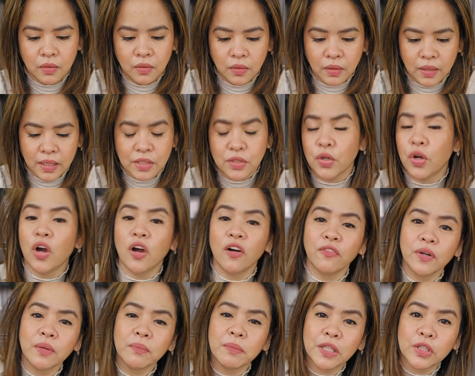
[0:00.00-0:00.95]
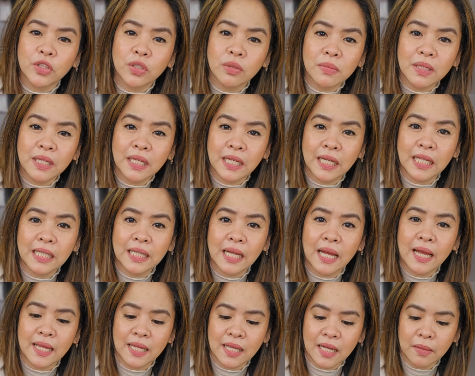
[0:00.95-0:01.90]
Okay, so over medium heat
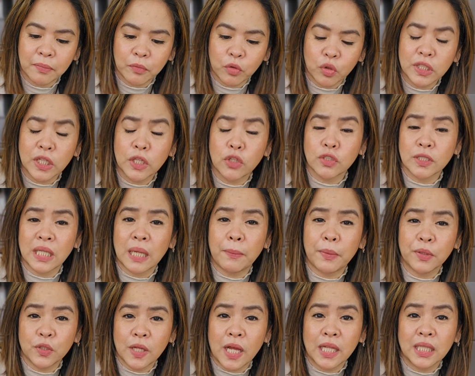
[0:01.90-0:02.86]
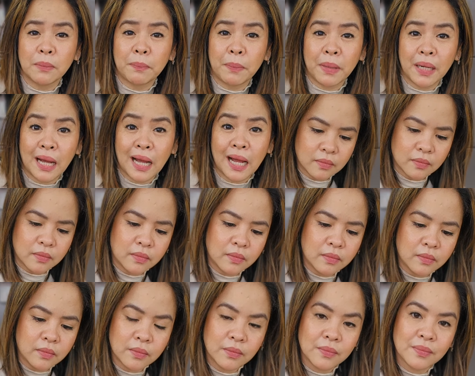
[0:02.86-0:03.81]
ay uh, continuous dapat yung ating paghahalo
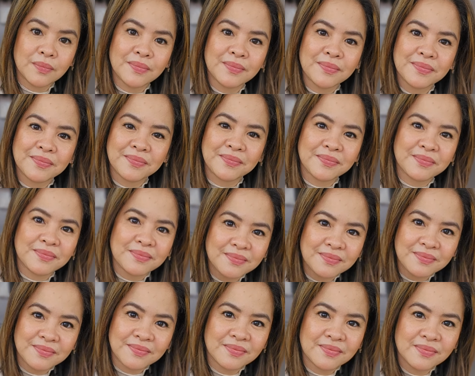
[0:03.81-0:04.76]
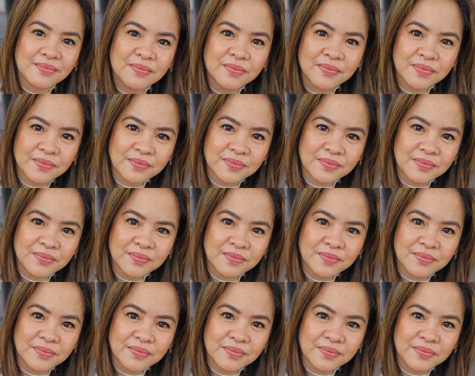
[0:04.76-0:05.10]
dito hanggang sa lumapot.